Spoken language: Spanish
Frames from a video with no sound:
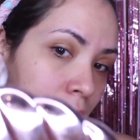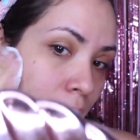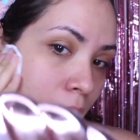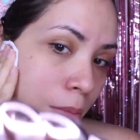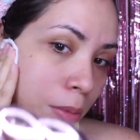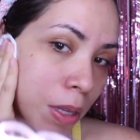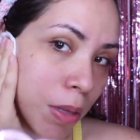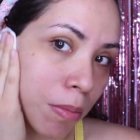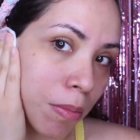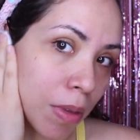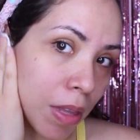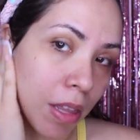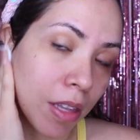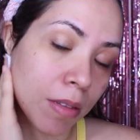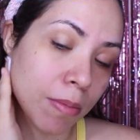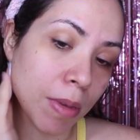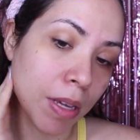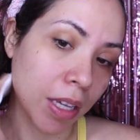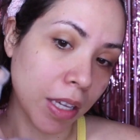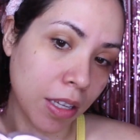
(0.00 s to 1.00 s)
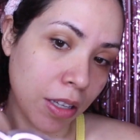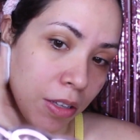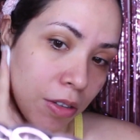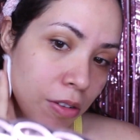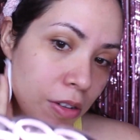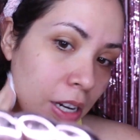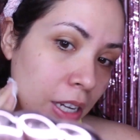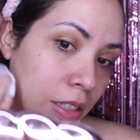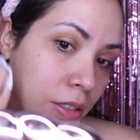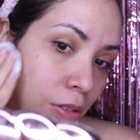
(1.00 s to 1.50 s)
También me
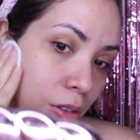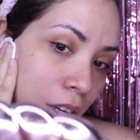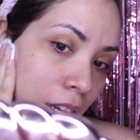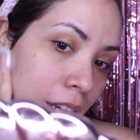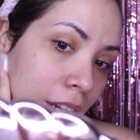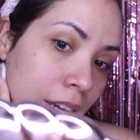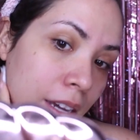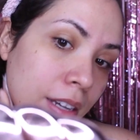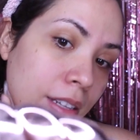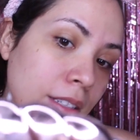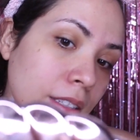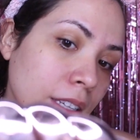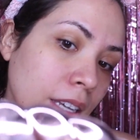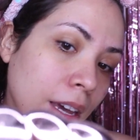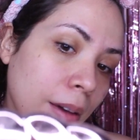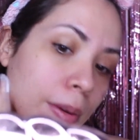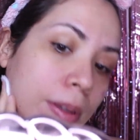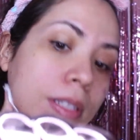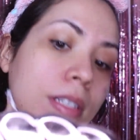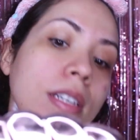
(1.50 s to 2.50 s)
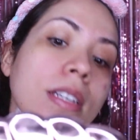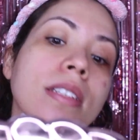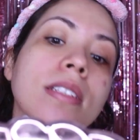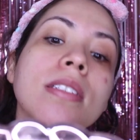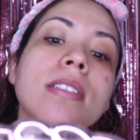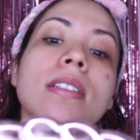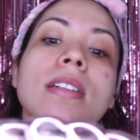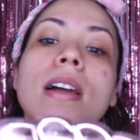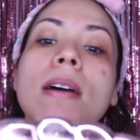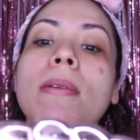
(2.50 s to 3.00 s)
desmaquillo las orejas, que a
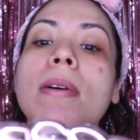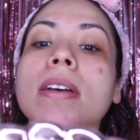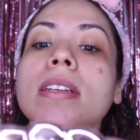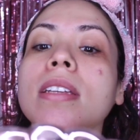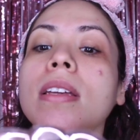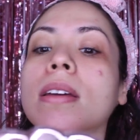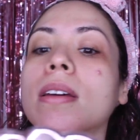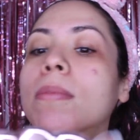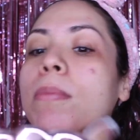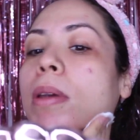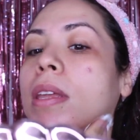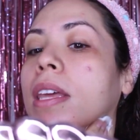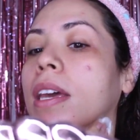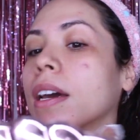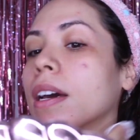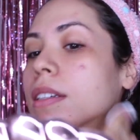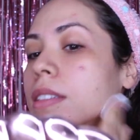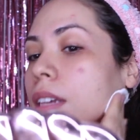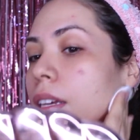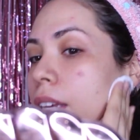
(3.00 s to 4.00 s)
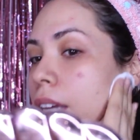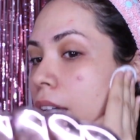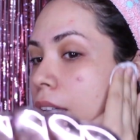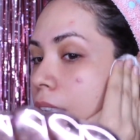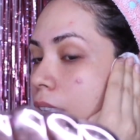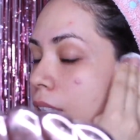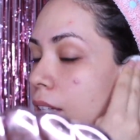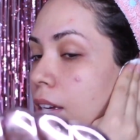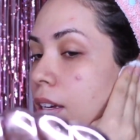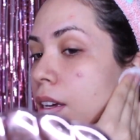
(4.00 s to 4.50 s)
veces la base me llega hasta
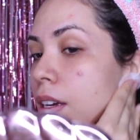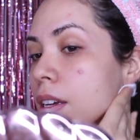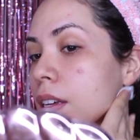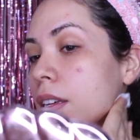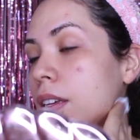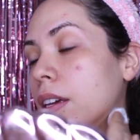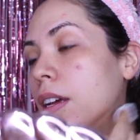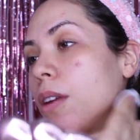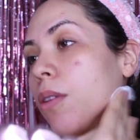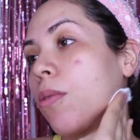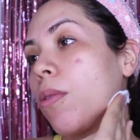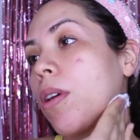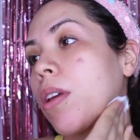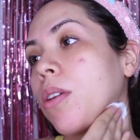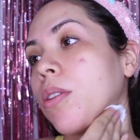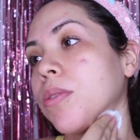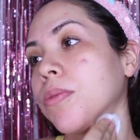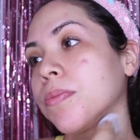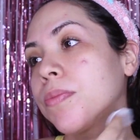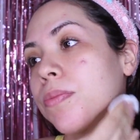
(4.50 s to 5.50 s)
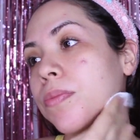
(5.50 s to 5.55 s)
allá, y el cuello.